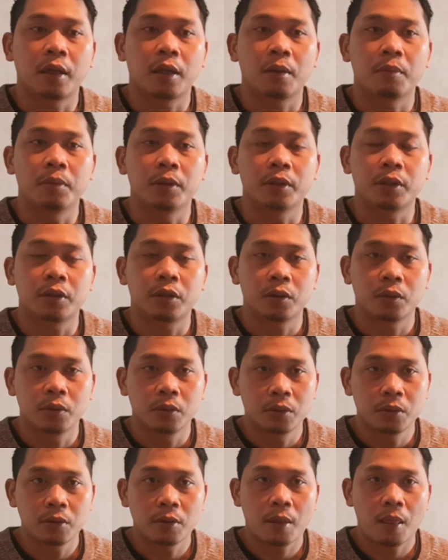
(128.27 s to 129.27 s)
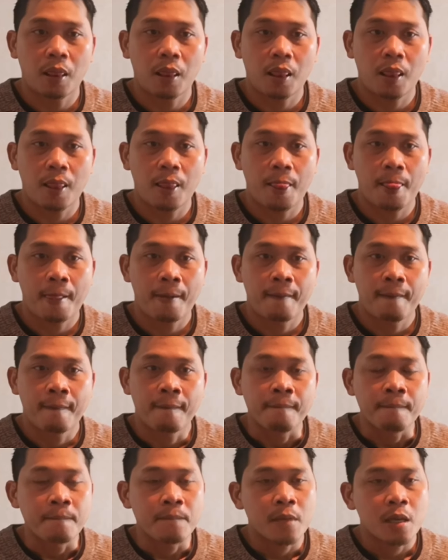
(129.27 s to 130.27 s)
nah habis itu
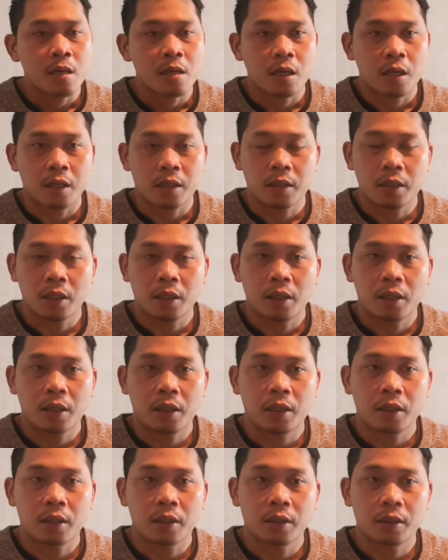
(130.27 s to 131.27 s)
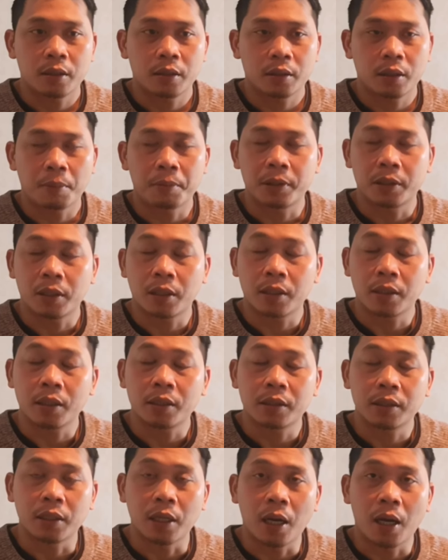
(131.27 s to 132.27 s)
kerja terus kerja
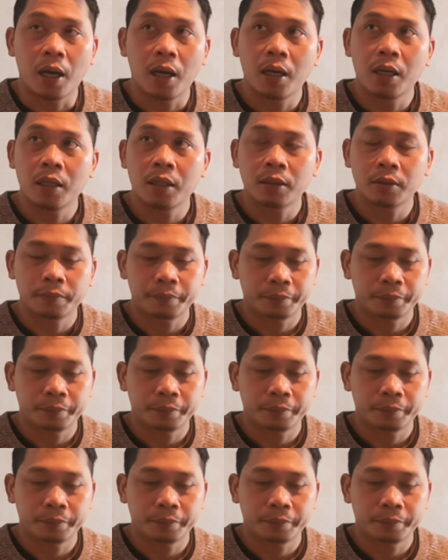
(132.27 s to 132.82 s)
siang